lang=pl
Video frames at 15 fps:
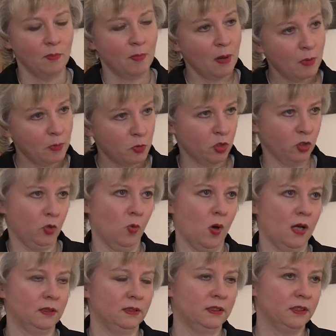Mamy
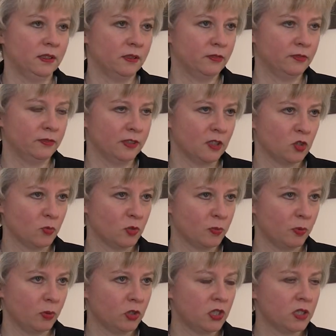przykłady w naszym
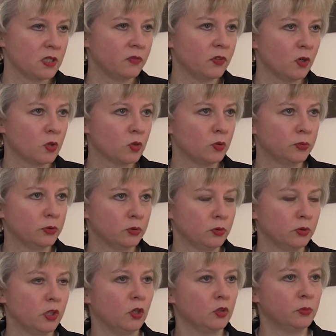społeczeństwie osób,
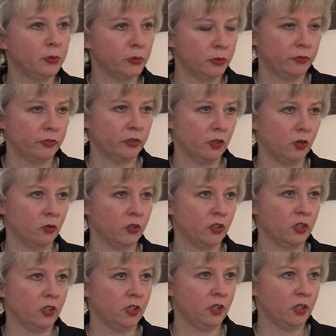które odbyły
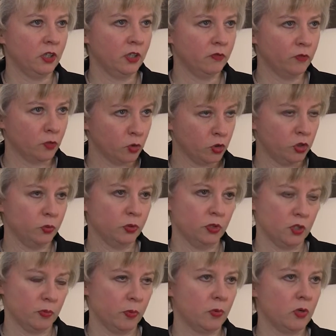wyroki i wróciły
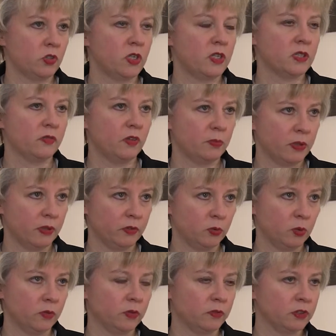do społeczeństwa i
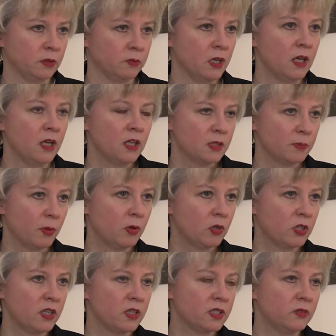prawidłowo w tym
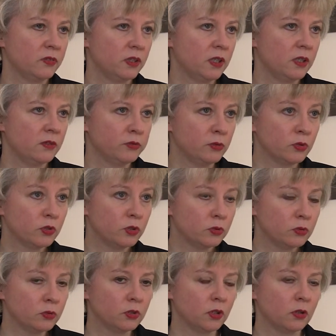społeczeństwie
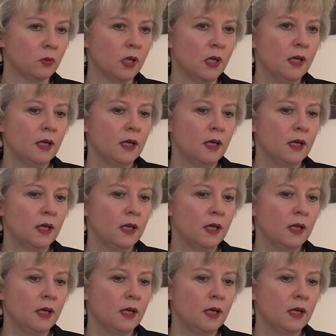funkcjonują.